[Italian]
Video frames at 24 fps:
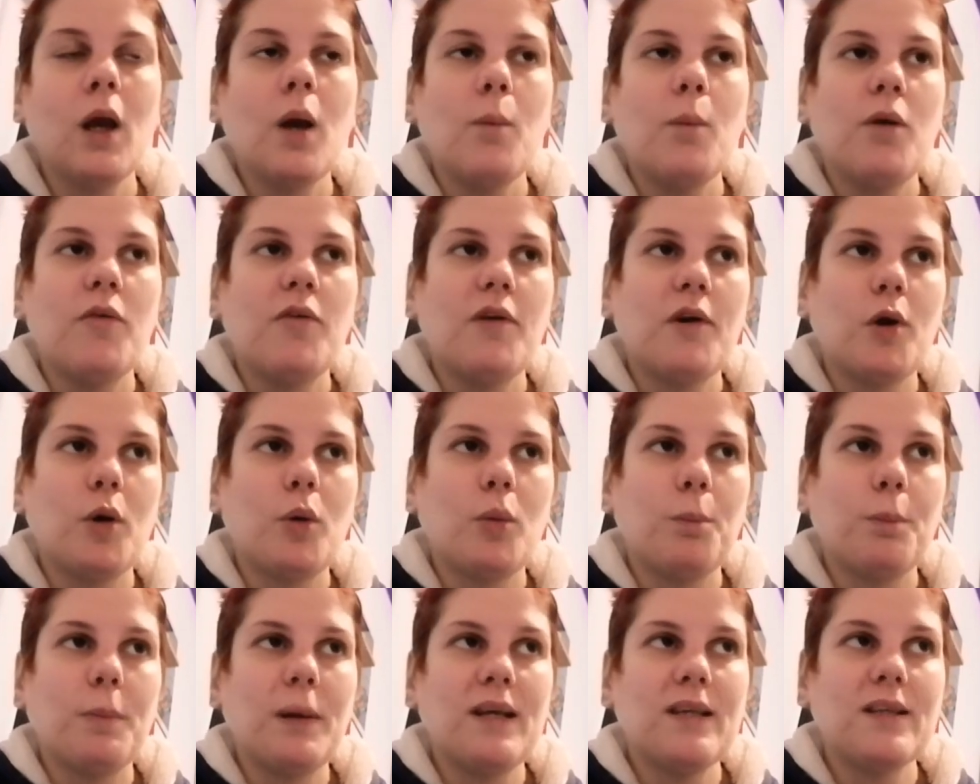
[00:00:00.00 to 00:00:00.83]
Poi
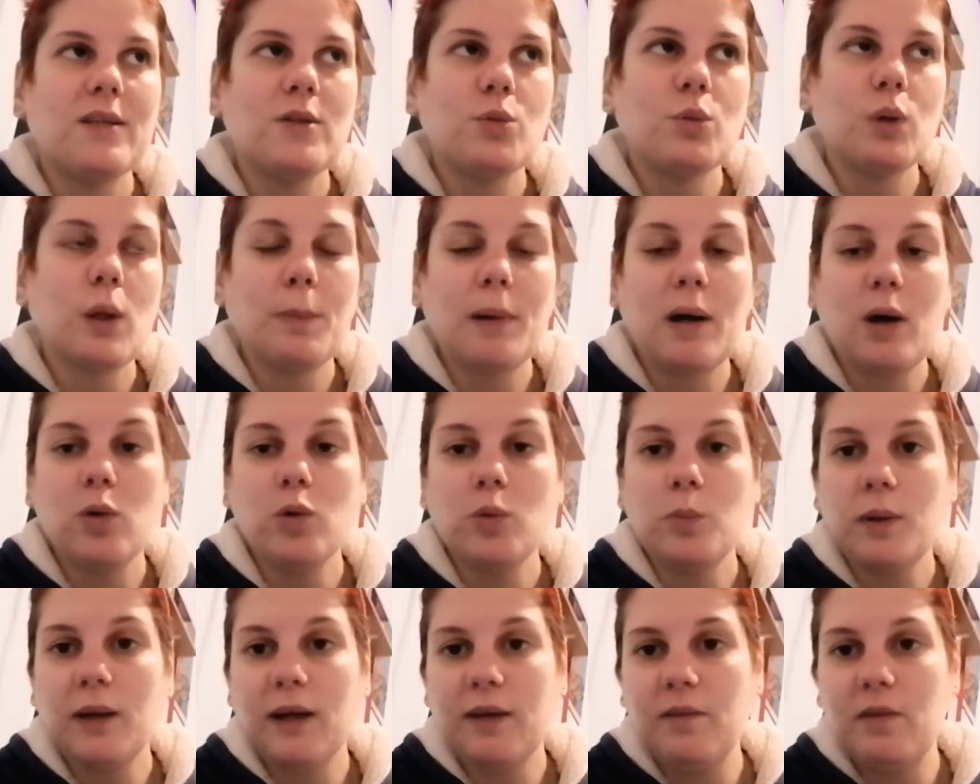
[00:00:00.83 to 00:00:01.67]
farò, penso, una
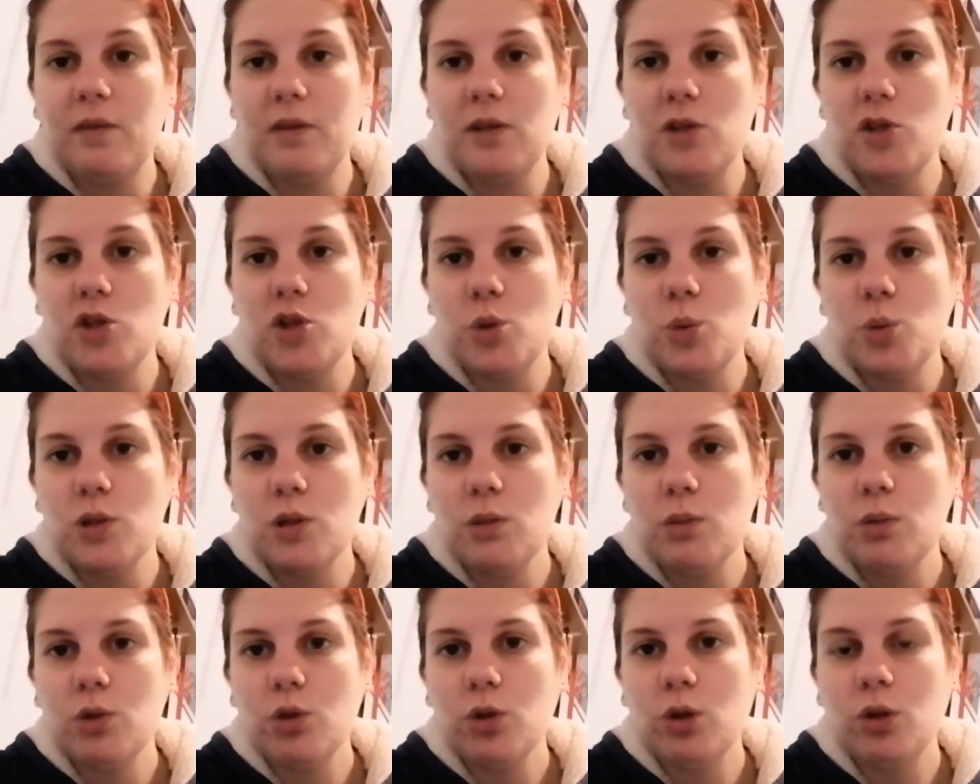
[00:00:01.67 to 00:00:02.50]
pausa perché il 25
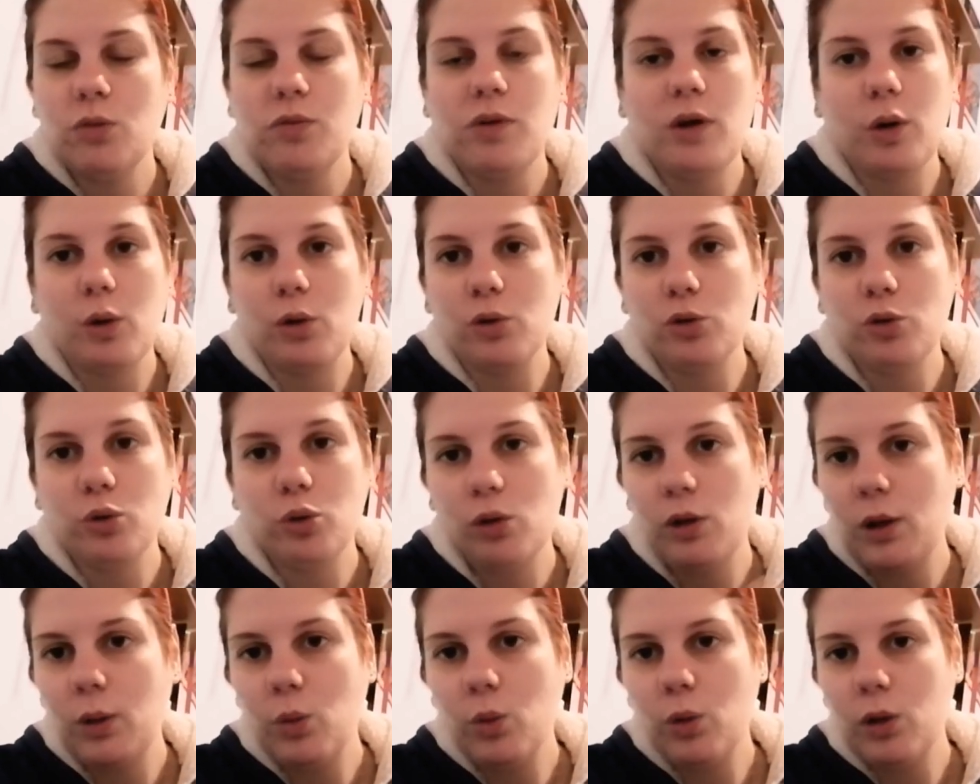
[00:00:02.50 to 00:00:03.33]
giorno farò
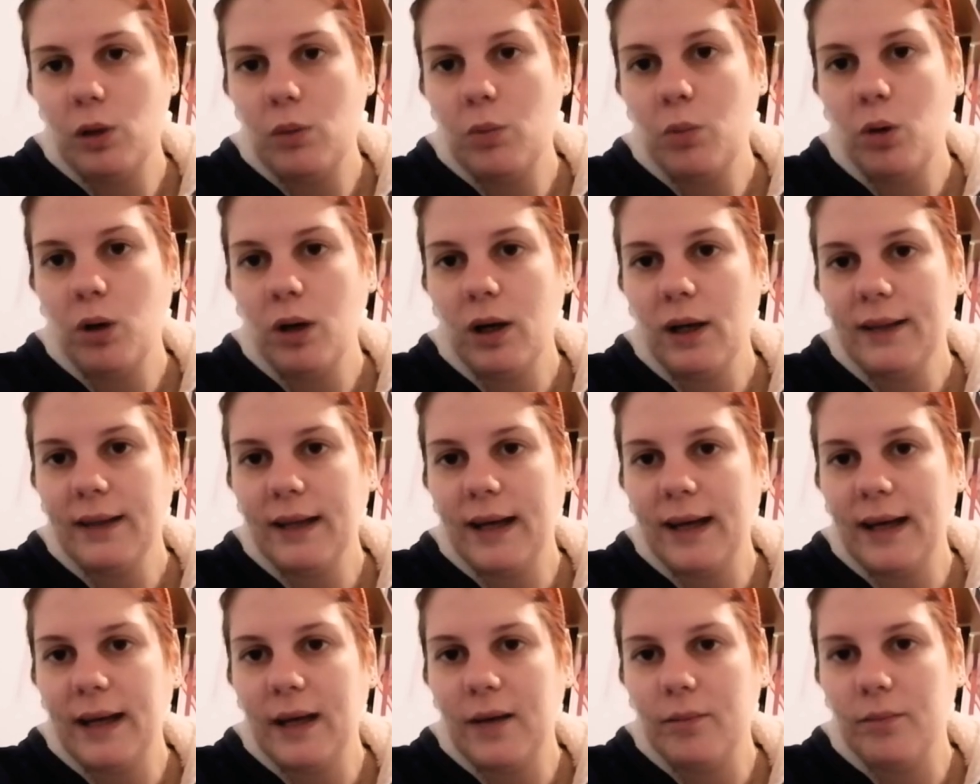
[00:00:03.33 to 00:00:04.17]
solo gli auguri di Buon
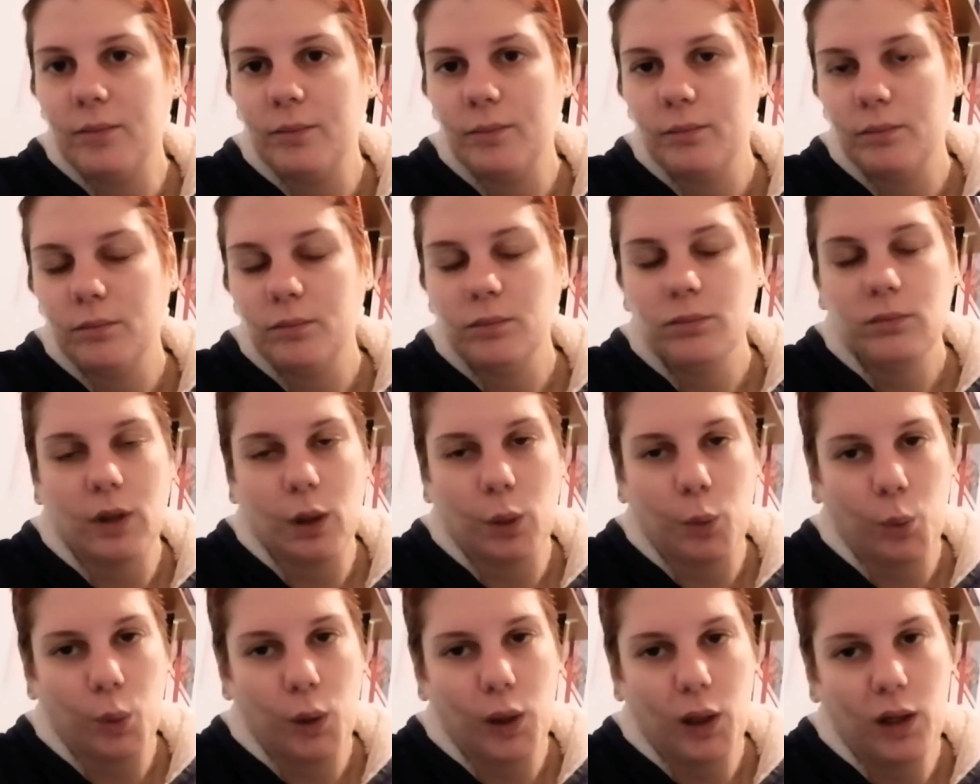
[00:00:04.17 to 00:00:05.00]
Natale,
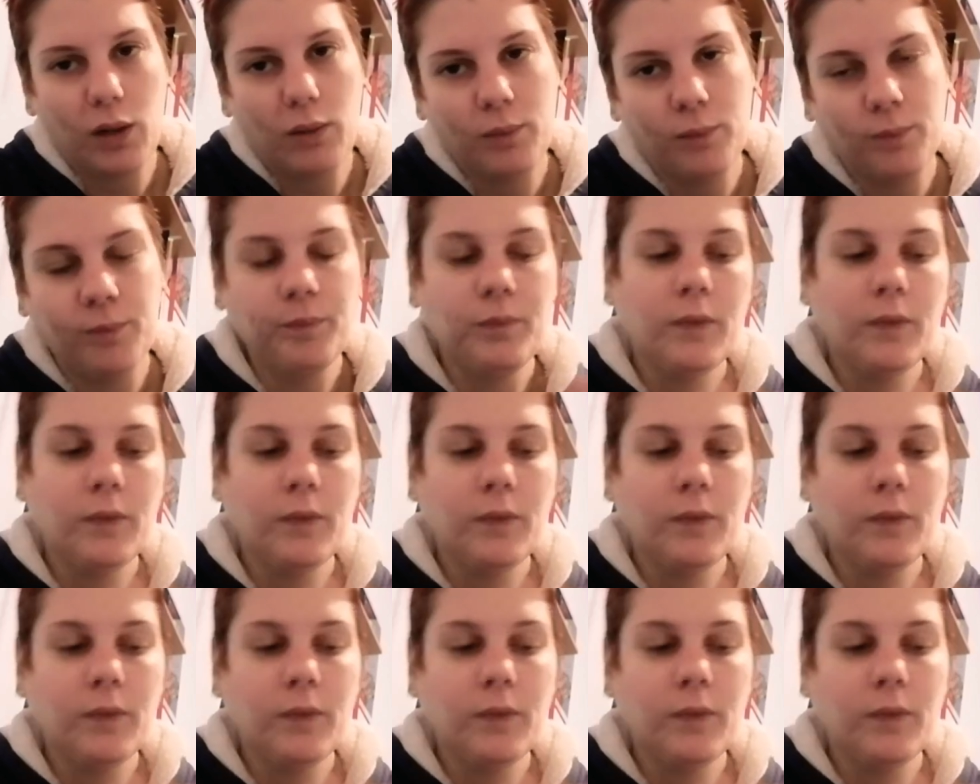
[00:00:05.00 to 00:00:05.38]
tranquilli.